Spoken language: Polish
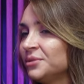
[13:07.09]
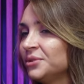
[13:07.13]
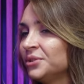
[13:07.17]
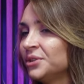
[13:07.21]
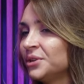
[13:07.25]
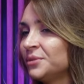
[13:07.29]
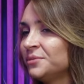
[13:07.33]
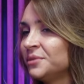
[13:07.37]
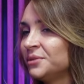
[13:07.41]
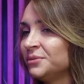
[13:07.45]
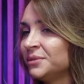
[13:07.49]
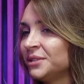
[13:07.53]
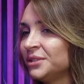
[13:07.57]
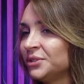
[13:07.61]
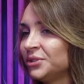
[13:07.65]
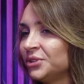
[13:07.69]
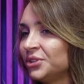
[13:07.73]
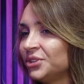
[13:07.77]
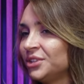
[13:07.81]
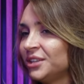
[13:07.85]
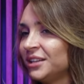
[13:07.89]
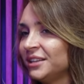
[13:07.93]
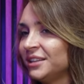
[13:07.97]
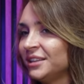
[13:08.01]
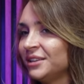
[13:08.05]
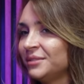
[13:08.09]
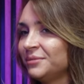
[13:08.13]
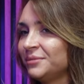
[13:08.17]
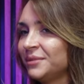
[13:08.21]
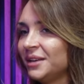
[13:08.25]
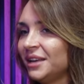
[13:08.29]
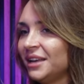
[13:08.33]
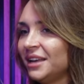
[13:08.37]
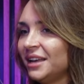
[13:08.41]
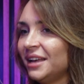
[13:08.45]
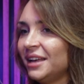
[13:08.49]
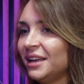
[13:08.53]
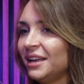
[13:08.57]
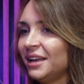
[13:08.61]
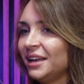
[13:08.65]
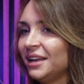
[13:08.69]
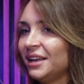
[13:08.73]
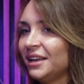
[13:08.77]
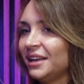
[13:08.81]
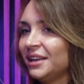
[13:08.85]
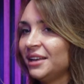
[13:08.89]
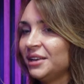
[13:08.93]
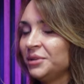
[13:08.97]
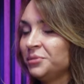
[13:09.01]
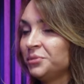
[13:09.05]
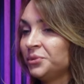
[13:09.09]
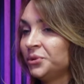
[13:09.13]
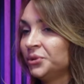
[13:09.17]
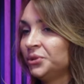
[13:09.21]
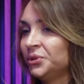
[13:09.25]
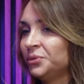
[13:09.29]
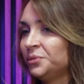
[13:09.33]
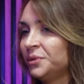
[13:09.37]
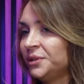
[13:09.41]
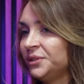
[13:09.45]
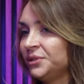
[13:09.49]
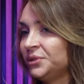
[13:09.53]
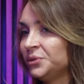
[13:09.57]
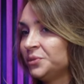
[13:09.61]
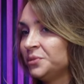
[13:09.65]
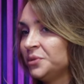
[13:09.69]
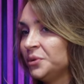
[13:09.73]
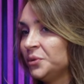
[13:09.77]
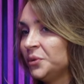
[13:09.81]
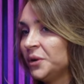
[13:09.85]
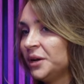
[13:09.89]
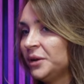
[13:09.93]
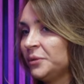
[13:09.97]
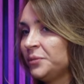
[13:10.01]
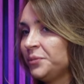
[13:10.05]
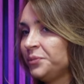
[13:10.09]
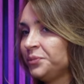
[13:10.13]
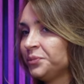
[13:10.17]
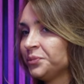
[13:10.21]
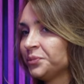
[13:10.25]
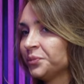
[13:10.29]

ogromnym zaskoczeniem e, i było to bardzo miłe.